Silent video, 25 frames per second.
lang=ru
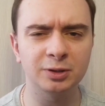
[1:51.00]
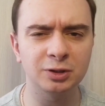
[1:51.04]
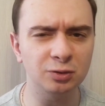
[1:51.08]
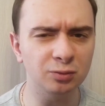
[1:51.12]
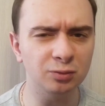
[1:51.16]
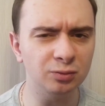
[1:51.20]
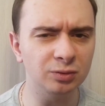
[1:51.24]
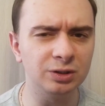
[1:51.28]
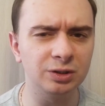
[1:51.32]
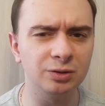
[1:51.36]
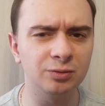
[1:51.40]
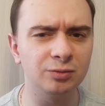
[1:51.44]
По
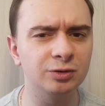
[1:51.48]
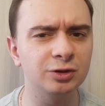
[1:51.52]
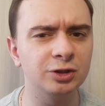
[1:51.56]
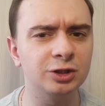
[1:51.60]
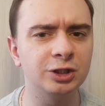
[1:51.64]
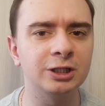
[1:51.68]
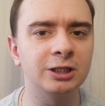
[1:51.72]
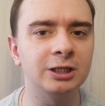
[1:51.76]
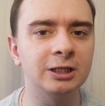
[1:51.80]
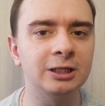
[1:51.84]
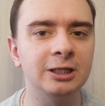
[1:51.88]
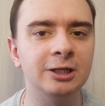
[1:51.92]
сути, он
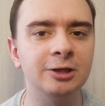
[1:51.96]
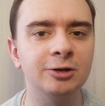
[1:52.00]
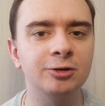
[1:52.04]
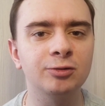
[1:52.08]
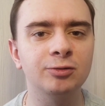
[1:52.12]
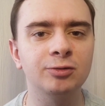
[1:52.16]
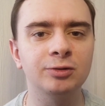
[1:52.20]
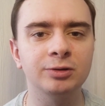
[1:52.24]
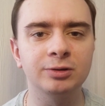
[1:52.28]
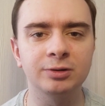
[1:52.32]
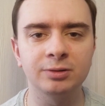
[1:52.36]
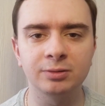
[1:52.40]

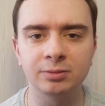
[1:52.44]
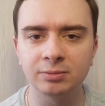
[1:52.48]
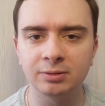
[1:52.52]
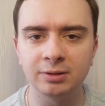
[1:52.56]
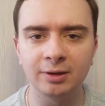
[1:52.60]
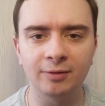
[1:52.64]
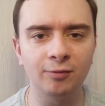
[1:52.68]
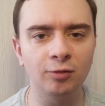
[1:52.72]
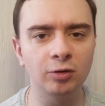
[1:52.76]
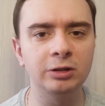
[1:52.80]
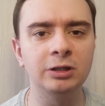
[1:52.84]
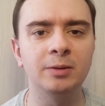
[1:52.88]
жонглирует
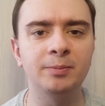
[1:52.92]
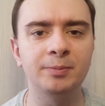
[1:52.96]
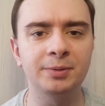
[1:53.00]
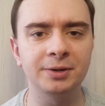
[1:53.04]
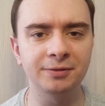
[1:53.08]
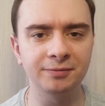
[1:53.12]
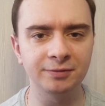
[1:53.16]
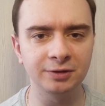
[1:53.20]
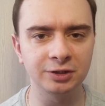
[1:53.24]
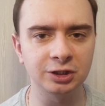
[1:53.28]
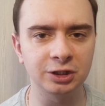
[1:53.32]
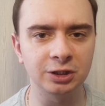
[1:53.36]
довольно
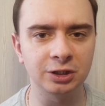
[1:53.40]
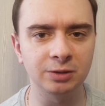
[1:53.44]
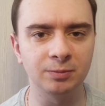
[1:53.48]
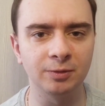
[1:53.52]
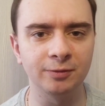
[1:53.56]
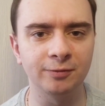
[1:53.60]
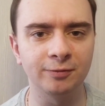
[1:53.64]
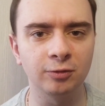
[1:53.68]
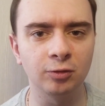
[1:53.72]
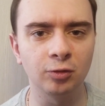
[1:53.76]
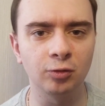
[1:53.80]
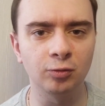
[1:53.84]
привычными
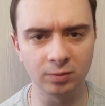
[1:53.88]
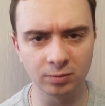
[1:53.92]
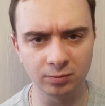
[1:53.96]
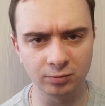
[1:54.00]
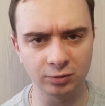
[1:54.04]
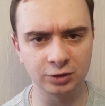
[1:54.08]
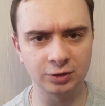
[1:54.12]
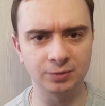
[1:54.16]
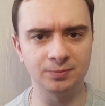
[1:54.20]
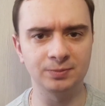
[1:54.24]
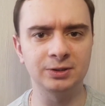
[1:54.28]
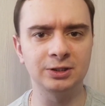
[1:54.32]
флоу. Мы
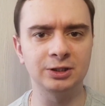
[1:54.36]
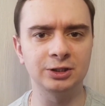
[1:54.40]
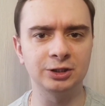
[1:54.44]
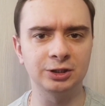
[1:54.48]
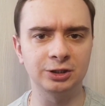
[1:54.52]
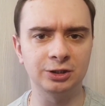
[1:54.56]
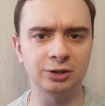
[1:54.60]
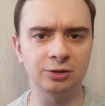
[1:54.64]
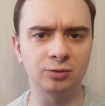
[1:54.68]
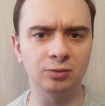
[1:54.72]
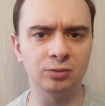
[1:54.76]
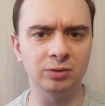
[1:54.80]
можем
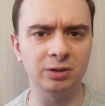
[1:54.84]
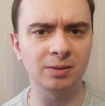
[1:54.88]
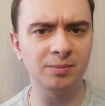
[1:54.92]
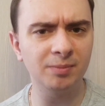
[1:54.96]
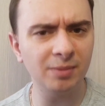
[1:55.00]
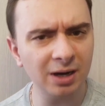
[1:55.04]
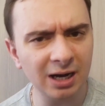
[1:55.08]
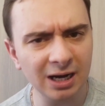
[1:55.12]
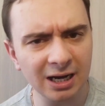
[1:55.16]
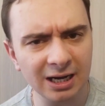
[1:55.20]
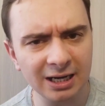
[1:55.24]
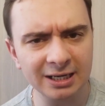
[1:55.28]
слышать их у
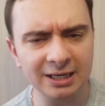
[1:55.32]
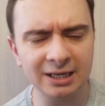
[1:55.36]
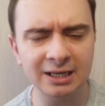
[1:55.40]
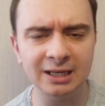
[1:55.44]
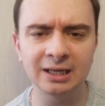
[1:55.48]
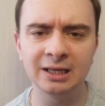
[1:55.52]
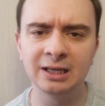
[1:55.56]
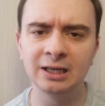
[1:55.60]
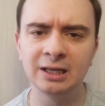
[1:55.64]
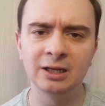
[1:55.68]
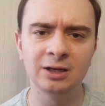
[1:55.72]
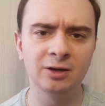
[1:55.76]

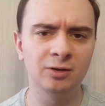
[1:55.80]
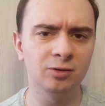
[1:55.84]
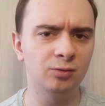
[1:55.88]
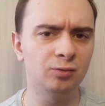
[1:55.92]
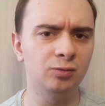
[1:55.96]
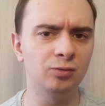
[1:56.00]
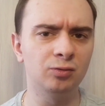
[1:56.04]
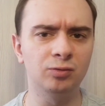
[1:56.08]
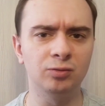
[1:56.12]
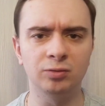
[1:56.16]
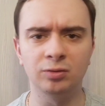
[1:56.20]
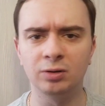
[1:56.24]
Ламара,
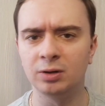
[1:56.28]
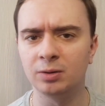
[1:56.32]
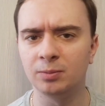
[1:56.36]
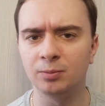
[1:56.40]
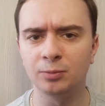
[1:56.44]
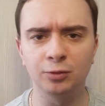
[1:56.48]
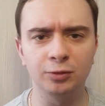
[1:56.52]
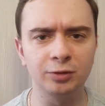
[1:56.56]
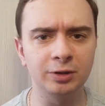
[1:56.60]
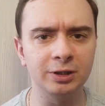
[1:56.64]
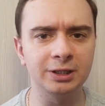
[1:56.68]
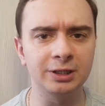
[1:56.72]
у
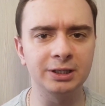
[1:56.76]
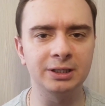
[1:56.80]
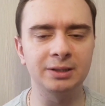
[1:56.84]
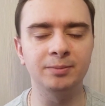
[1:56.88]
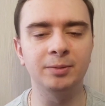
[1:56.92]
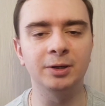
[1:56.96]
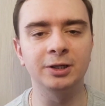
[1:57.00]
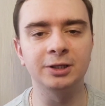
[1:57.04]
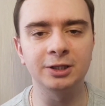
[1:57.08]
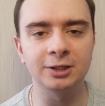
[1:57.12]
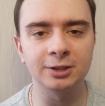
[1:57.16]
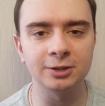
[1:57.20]
многих
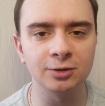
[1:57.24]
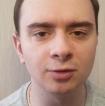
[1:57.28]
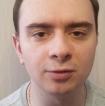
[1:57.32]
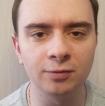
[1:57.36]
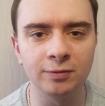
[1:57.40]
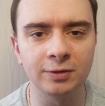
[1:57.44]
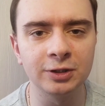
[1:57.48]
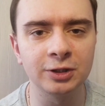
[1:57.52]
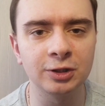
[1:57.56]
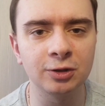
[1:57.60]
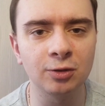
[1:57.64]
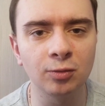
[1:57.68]
ребят из
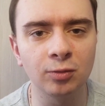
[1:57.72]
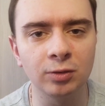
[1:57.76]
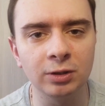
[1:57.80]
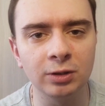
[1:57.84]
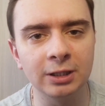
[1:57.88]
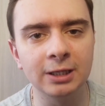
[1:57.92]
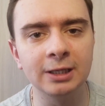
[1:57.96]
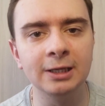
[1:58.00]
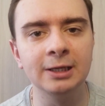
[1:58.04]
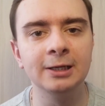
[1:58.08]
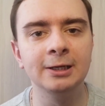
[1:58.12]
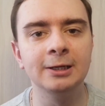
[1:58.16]
новой
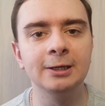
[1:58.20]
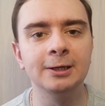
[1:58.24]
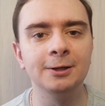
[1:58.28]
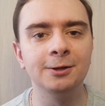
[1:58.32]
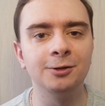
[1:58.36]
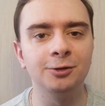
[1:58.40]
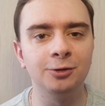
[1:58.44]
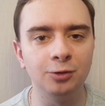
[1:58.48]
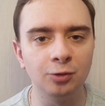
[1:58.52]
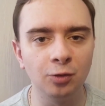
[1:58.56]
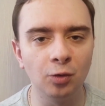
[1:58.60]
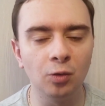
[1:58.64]
школы.
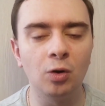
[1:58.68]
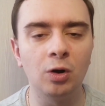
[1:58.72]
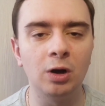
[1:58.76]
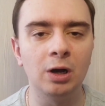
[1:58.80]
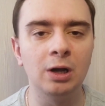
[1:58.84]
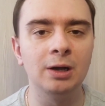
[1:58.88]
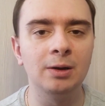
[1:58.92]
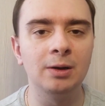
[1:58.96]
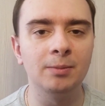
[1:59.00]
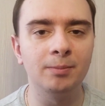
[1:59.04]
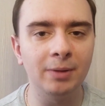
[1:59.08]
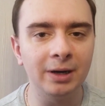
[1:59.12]

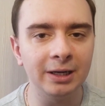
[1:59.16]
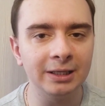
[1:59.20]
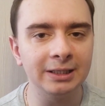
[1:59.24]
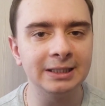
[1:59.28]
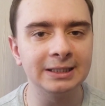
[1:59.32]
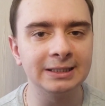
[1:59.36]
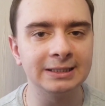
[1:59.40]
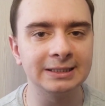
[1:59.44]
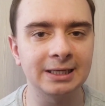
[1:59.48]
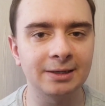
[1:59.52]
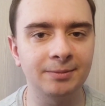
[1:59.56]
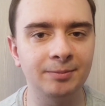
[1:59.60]
Но
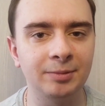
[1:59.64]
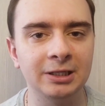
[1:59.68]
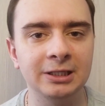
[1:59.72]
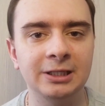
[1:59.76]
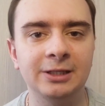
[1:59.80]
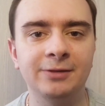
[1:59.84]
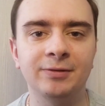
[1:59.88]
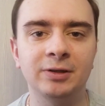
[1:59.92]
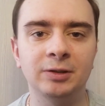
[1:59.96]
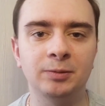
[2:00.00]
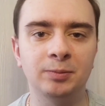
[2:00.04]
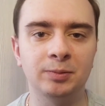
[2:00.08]
магия
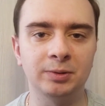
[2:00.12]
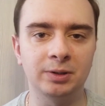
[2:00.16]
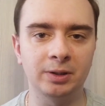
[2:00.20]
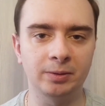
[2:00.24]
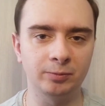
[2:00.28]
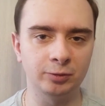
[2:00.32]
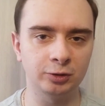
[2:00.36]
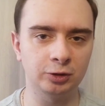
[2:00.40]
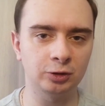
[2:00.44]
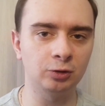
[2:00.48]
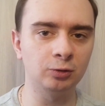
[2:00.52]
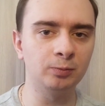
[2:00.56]
срабатывает,
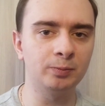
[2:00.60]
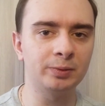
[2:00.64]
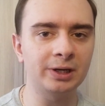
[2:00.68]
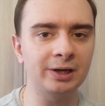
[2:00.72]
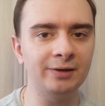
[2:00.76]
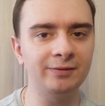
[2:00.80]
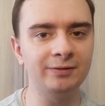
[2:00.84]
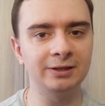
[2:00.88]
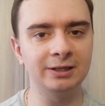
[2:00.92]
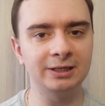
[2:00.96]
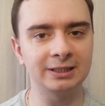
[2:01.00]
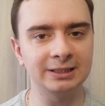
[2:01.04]
потому что он
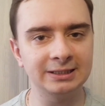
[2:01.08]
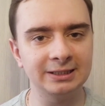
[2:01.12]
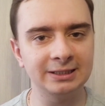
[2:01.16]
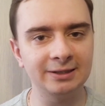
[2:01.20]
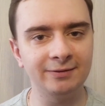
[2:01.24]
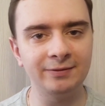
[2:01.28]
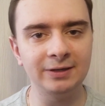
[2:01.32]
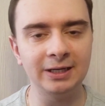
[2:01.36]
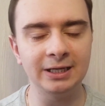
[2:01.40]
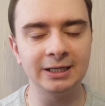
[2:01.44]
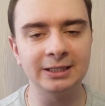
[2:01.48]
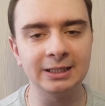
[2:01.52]
правильно
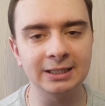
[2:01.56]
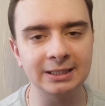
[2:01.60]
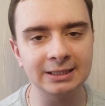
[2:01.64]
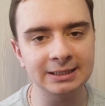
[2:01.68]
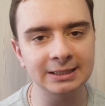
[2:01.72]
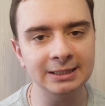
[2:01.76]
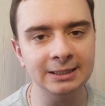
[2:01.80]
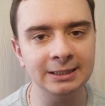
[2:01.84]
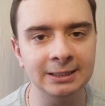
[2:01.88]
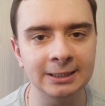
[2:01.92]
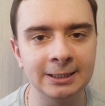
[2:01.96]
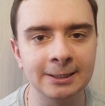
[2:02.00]
расставляет
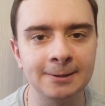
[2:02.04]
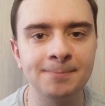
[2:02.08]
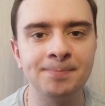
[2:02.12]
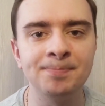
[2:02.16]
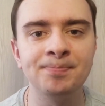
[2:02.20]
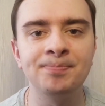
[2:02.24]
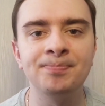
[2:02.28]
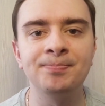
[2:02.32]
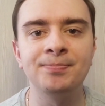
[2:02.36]
акценты